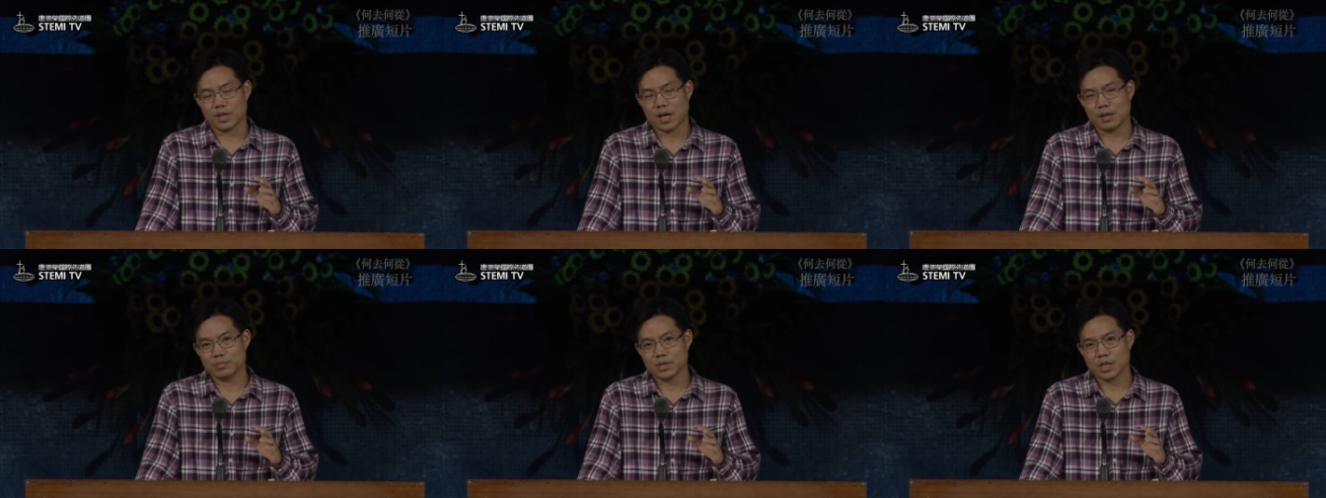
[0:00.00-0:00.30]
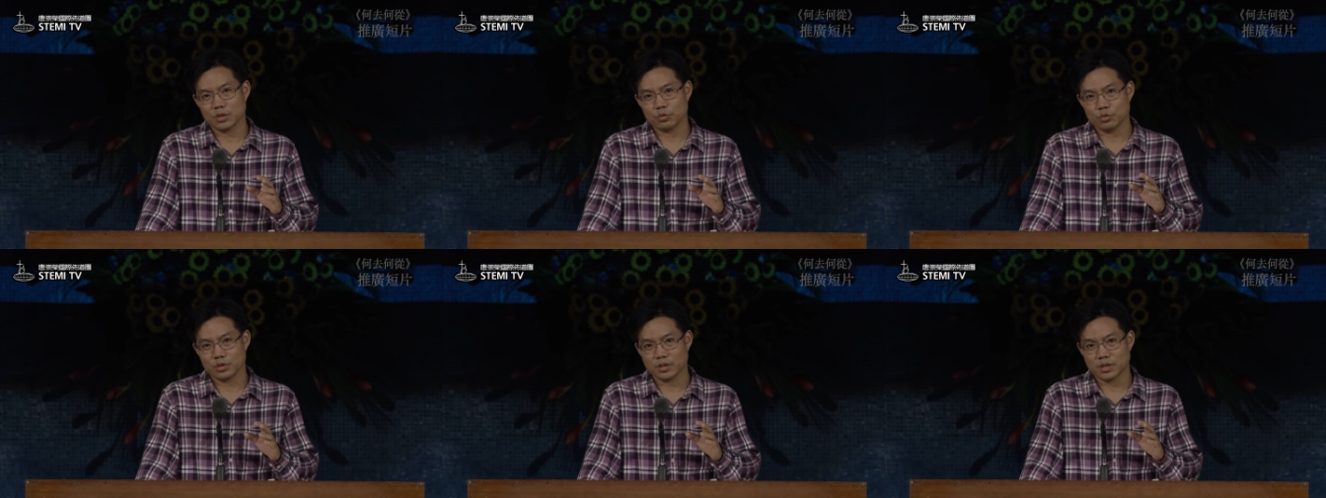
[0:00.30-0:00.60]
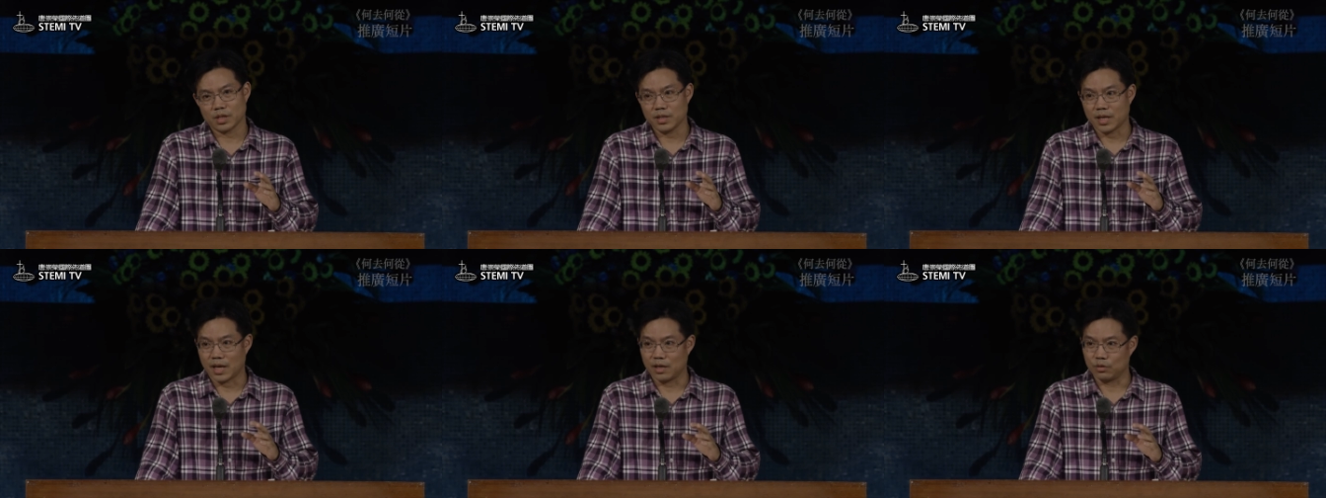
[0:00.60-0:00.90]
他们在做
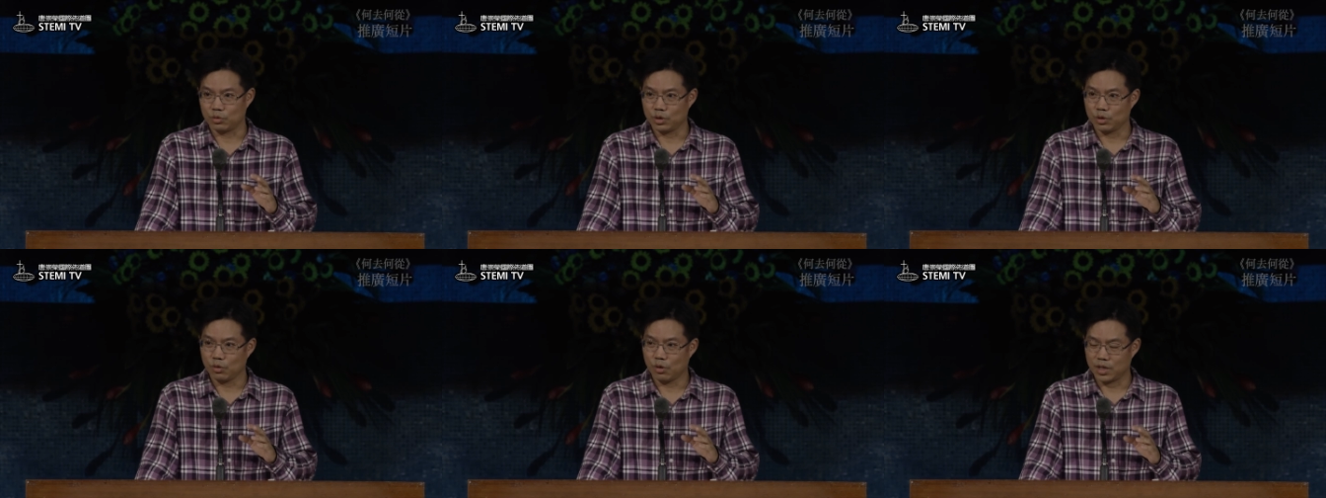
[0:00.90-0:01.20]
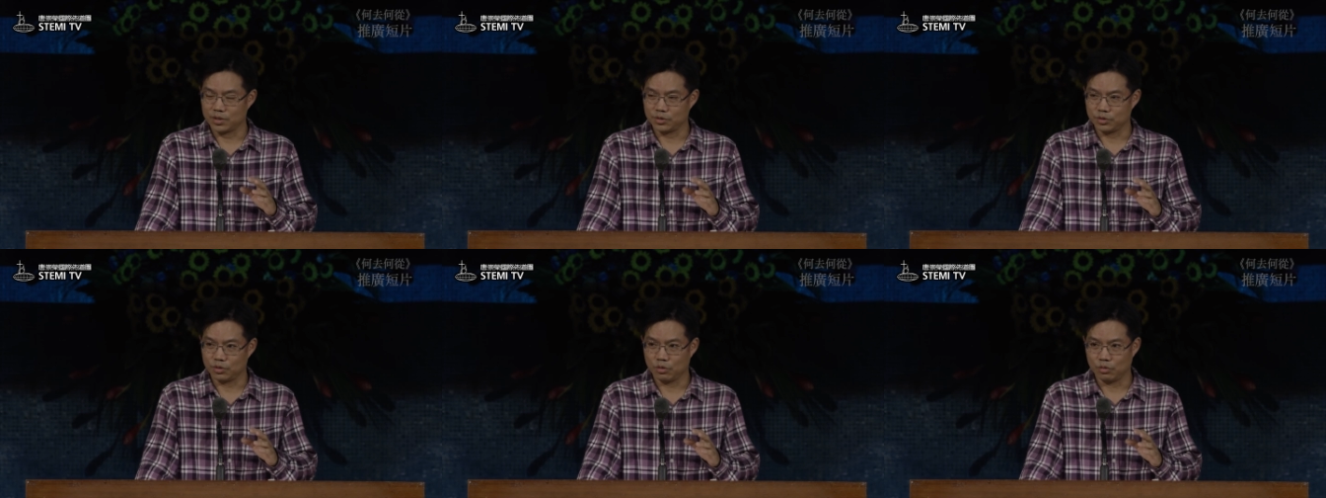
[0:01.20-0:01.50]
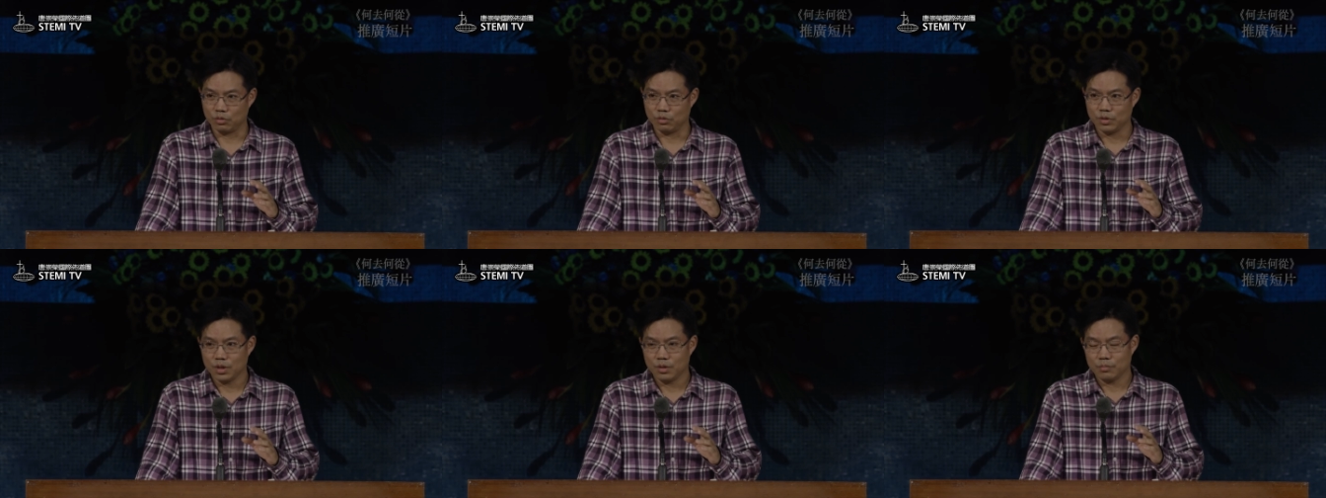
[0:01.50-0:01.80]
生涯规划的时
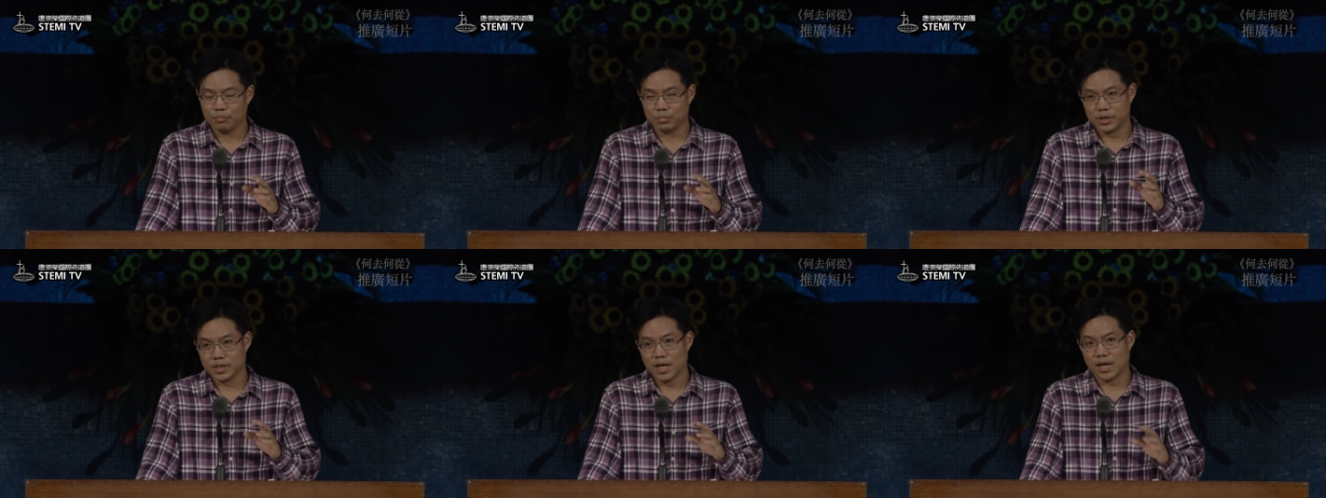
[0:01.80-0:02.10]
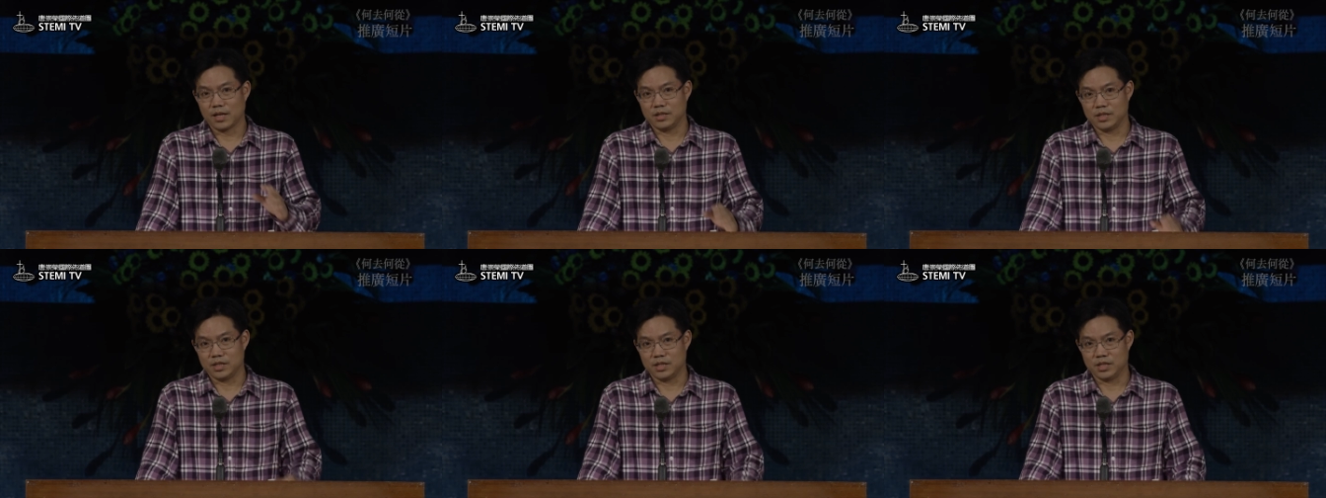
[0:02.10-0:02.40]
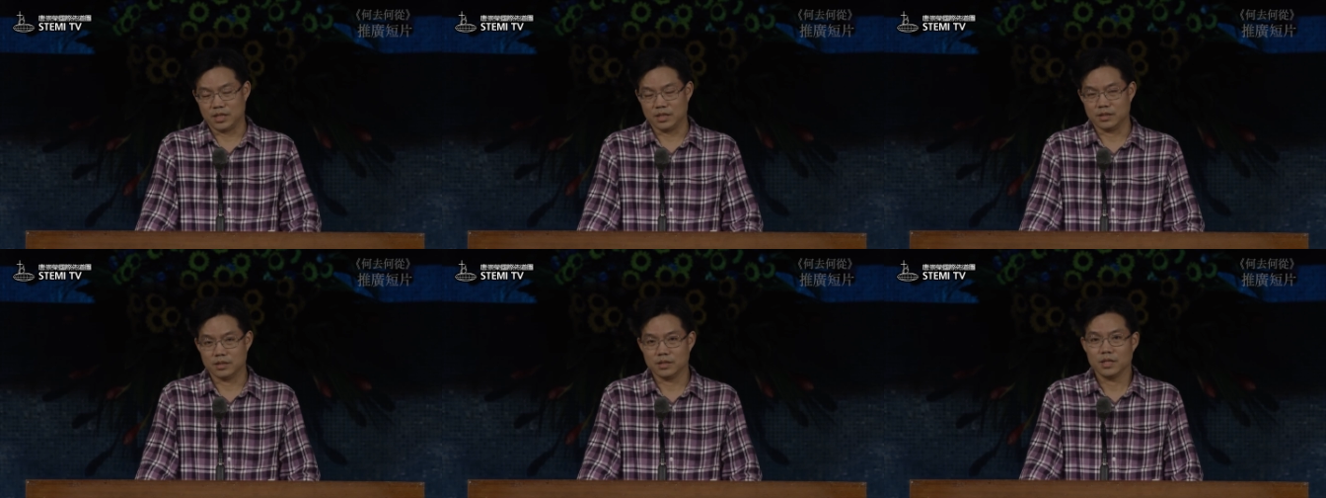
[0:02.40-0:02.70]
候，不像以
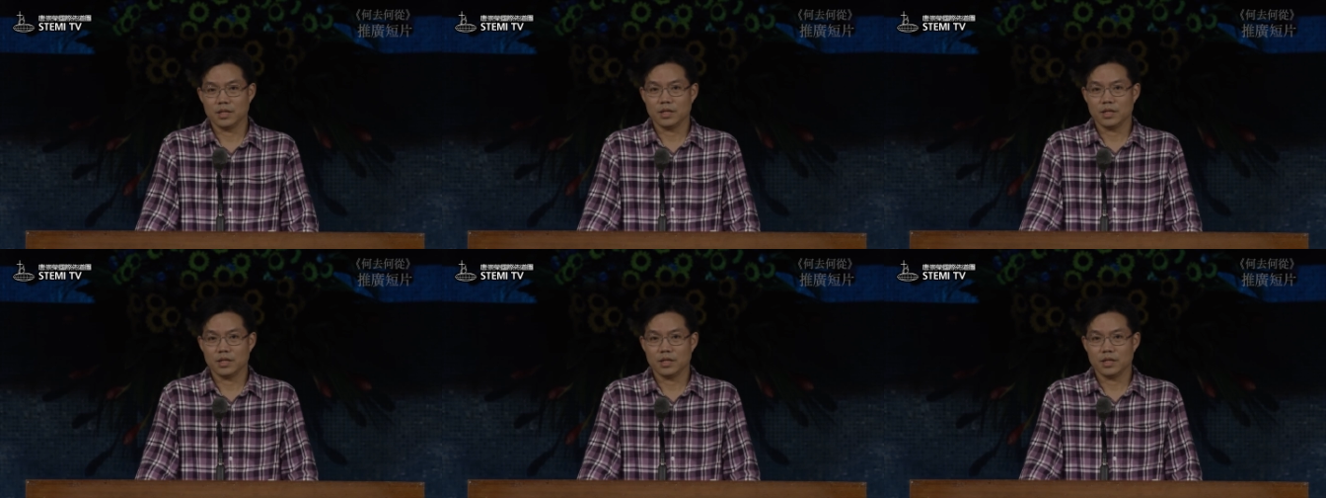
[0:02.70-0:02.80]
前。